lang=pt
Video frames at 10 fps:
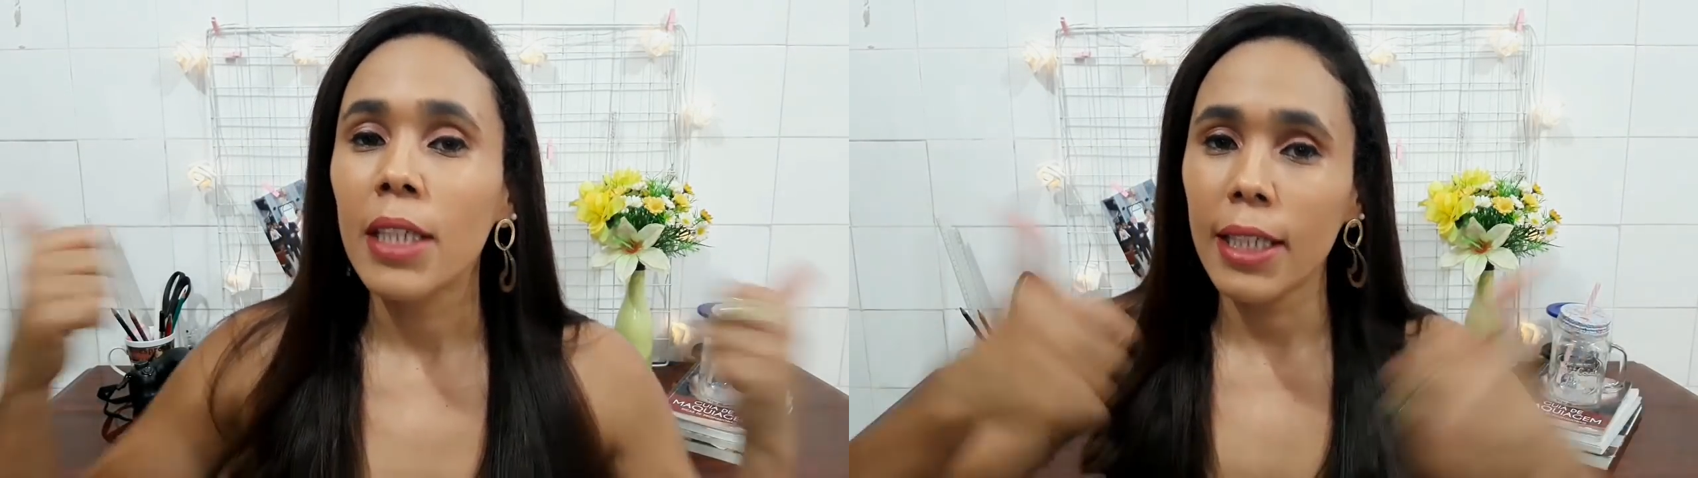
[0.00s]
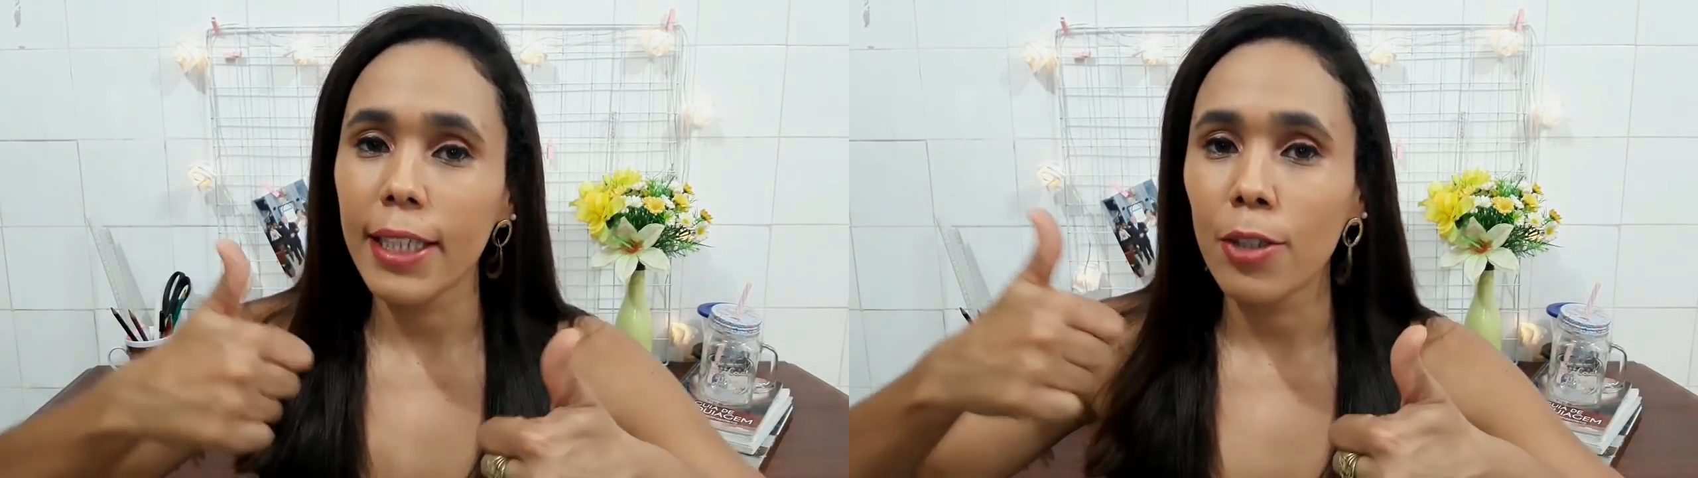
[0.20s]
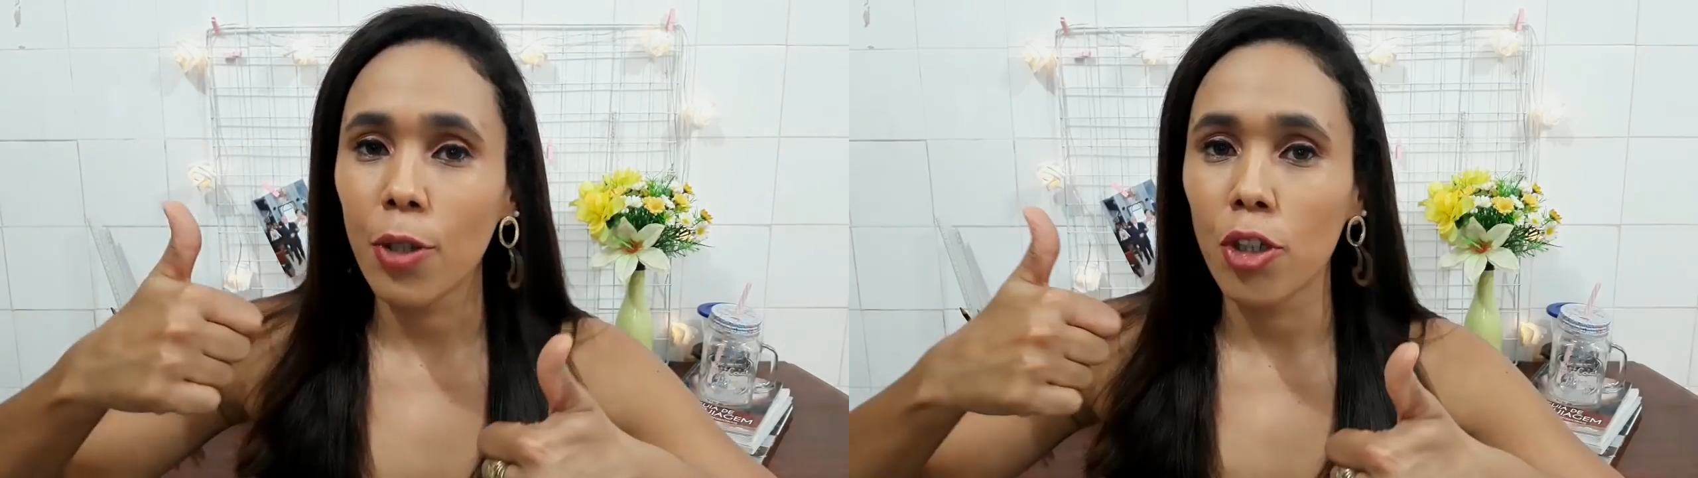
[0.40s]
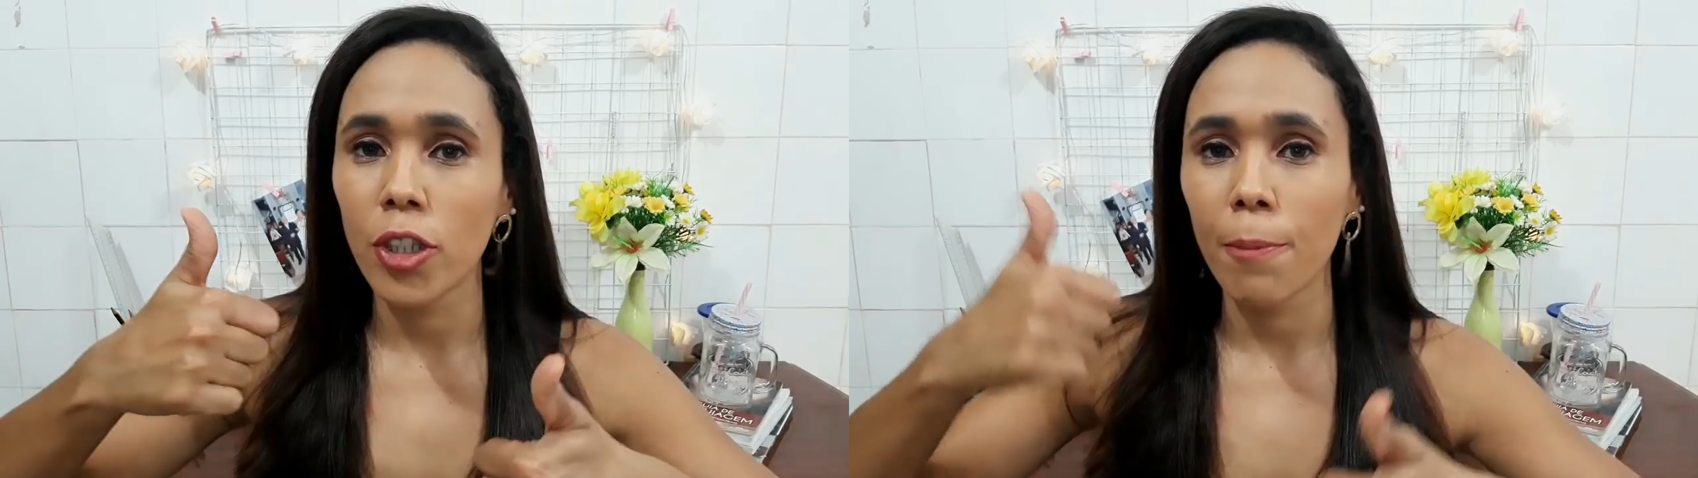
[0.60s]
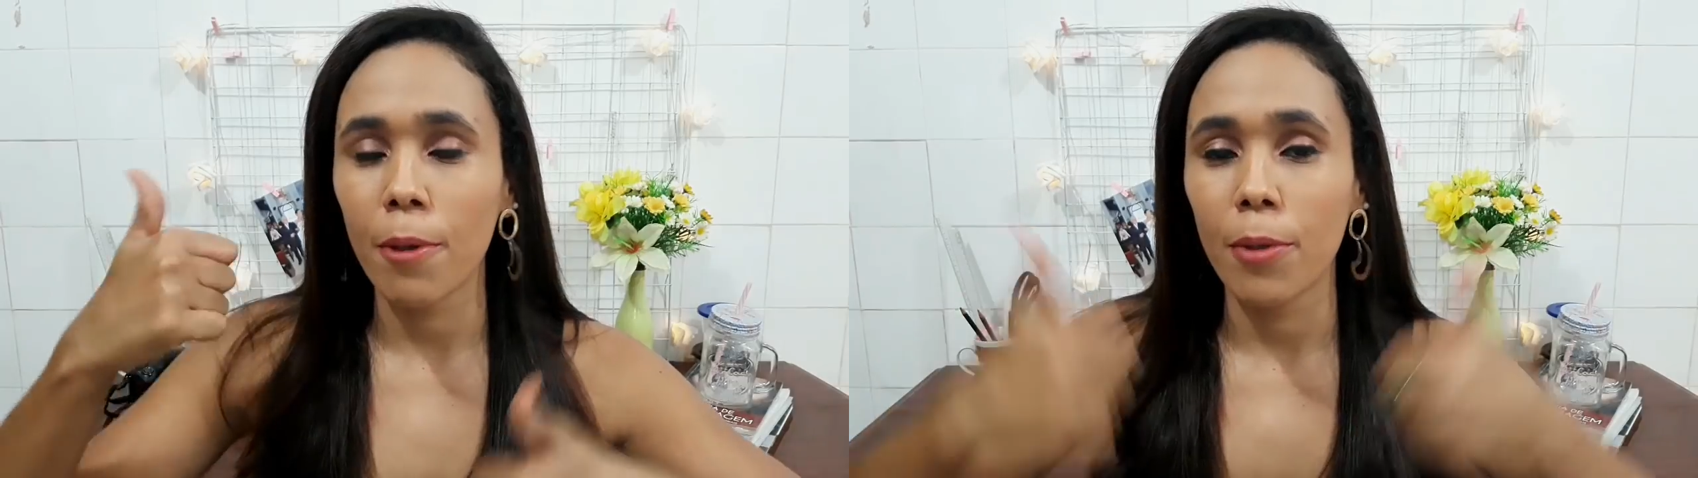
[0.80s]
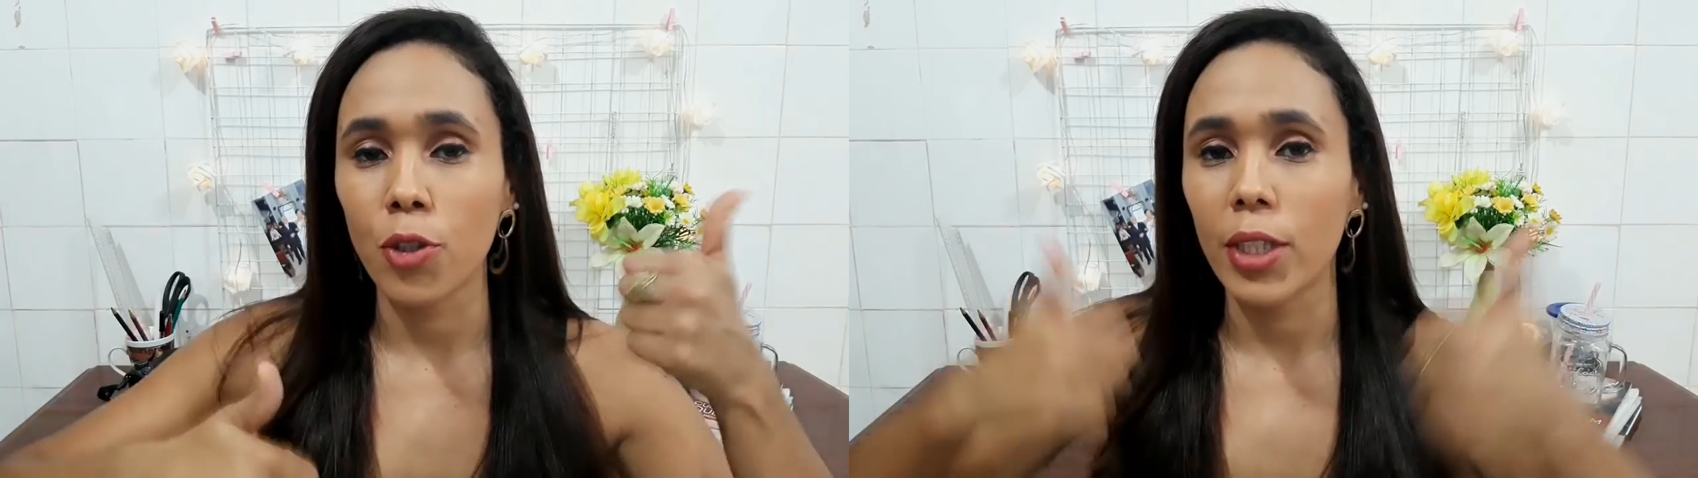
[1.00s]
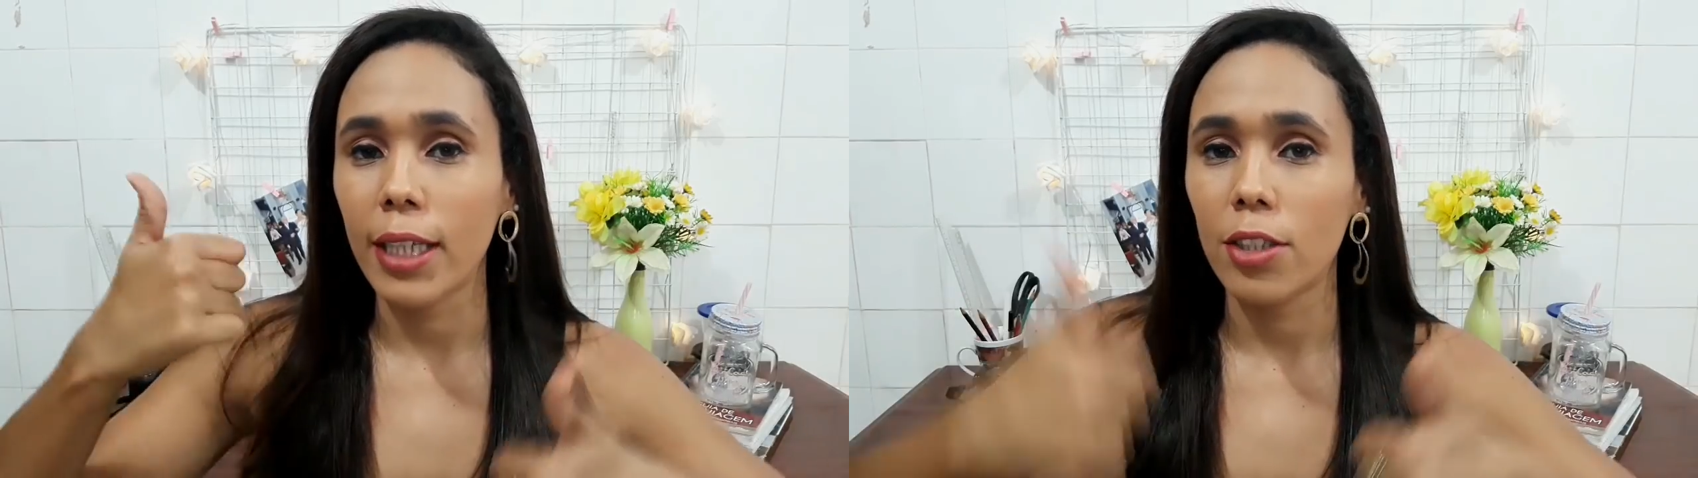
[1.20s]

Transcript: Clica no gostei para me ajudar